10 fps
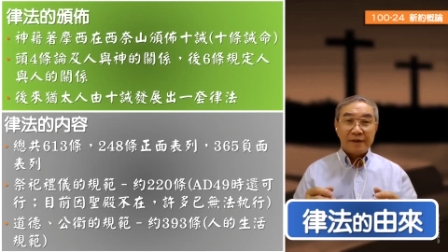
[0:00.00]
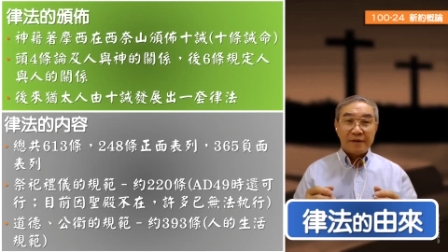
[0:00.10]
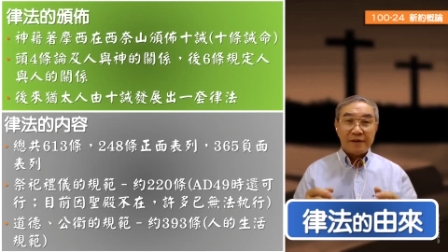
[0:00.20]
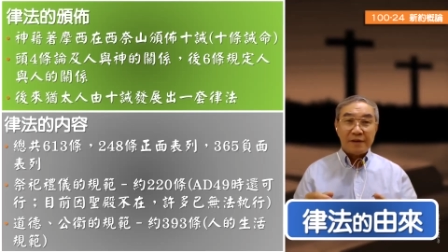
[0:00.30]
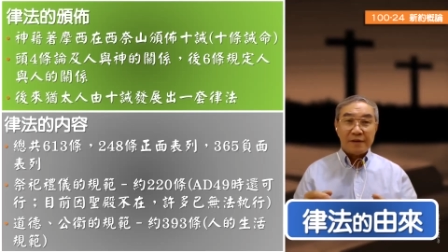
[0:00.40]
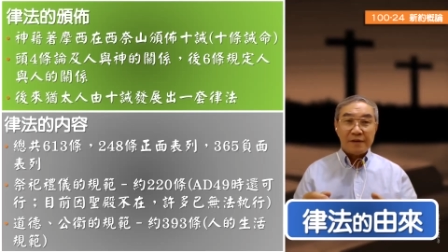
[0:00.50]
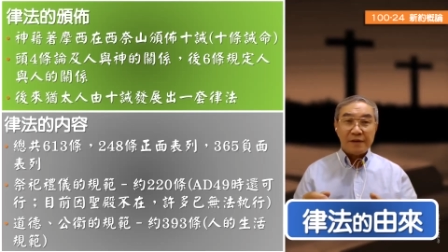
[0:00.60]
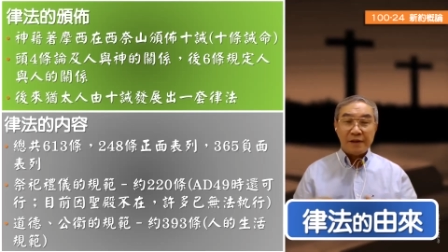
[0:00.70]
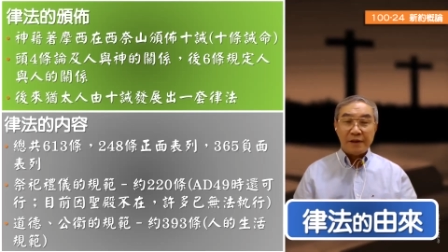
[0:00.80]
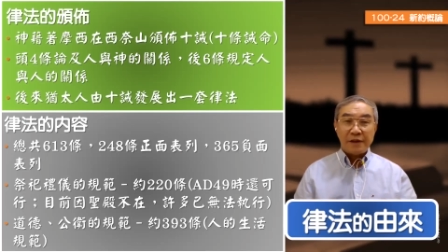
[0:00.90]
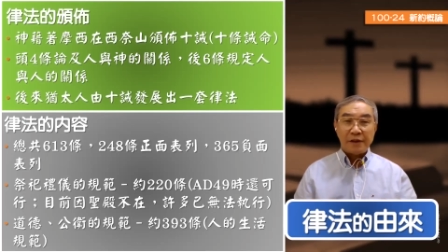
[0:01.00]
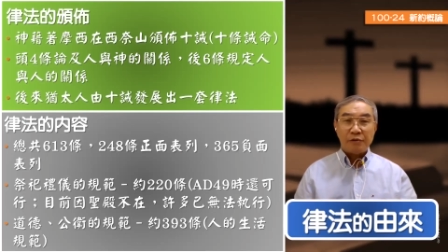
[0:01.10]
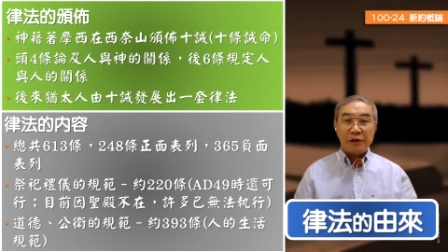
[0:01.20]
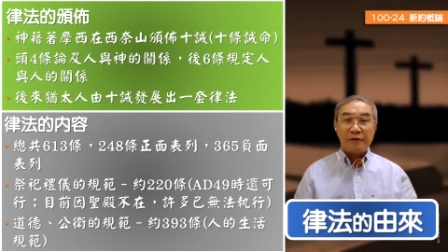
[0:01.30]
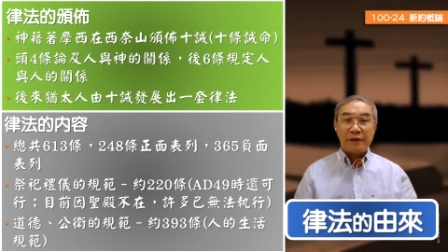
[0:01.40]
祭祀礼仪的
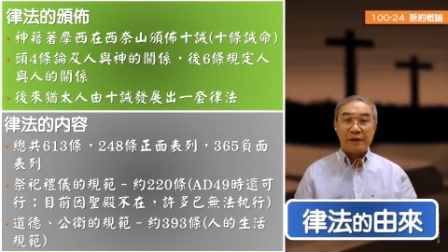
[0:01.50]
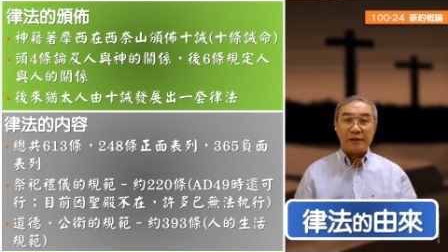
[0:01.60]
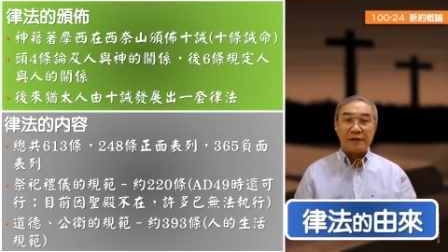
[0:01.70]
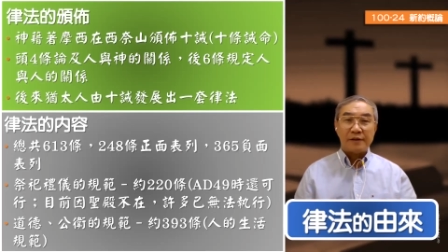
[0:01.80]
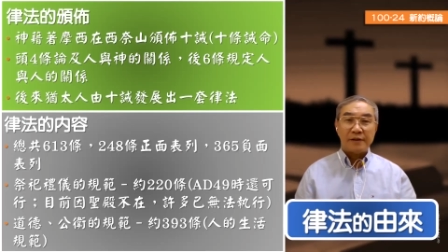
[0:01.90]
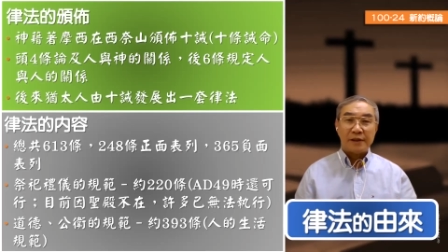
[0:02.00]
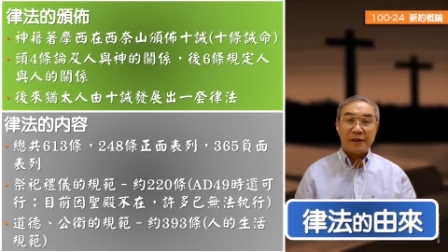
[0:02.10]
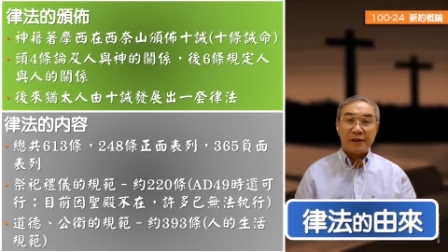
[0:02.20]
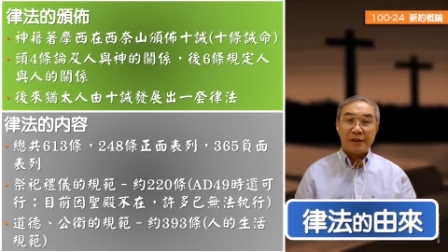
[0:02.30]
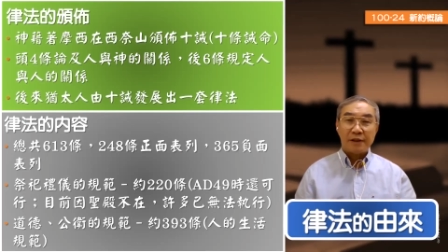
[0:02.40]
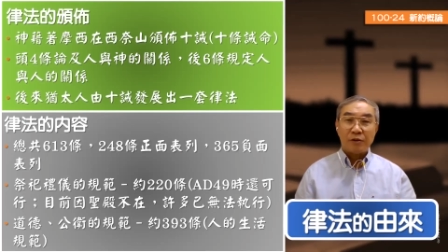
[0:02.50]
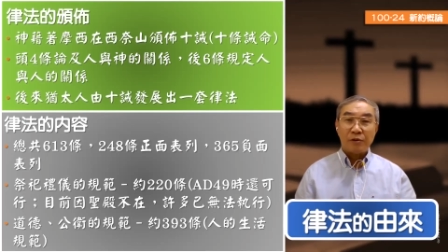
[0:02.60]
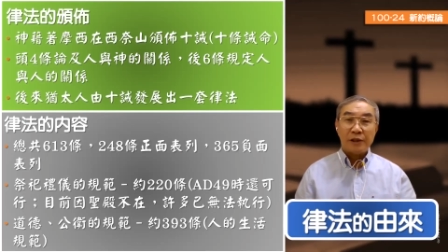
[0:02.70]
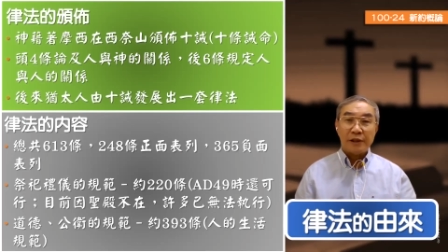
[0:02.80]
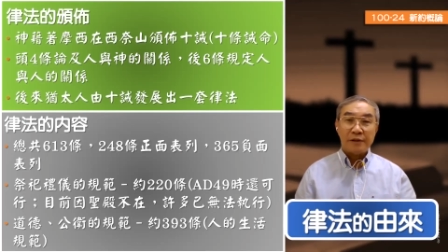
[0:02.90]
规范呢，在
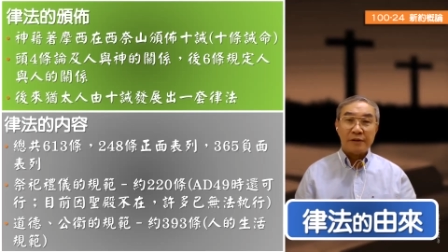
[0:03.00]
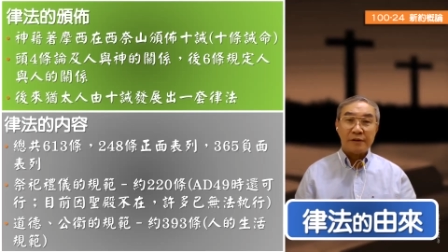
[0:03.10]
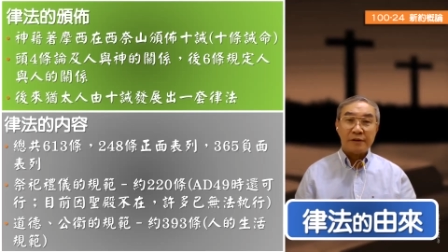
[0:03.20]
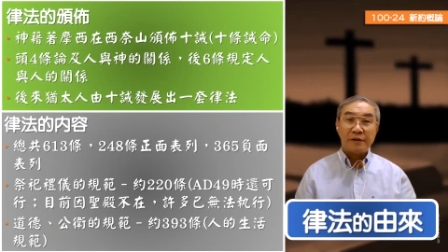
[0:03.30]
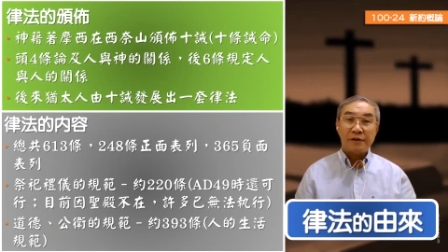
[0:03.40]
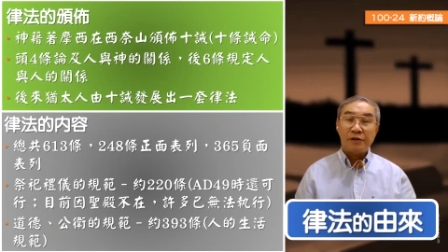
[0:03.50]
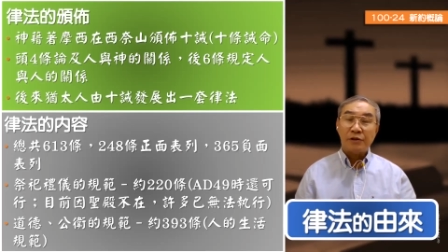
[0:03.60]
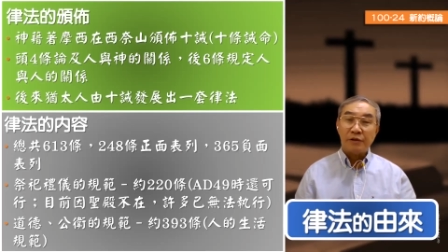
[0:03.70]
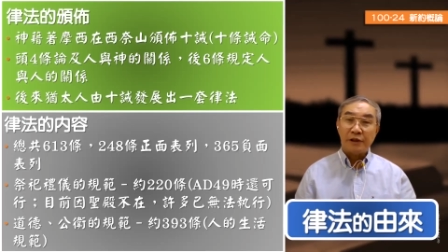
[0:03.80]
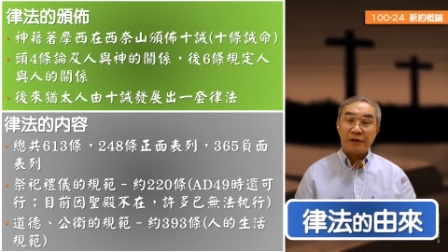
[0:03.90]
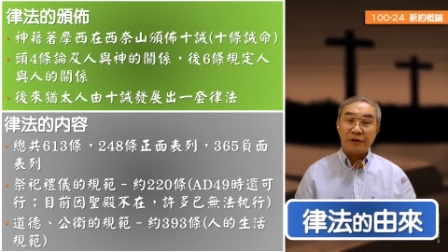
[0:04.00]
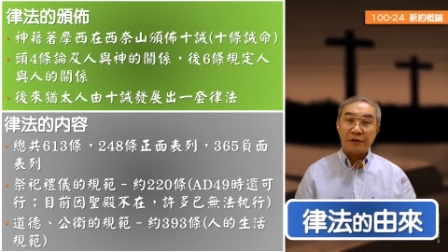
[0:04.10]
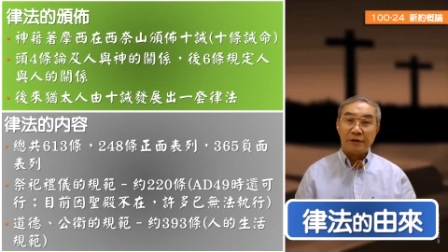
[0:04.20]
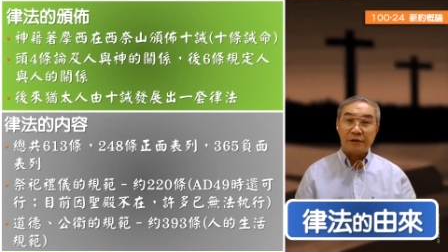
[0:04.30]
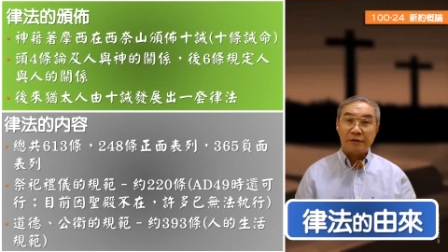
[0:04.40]
公元四十九年的时候，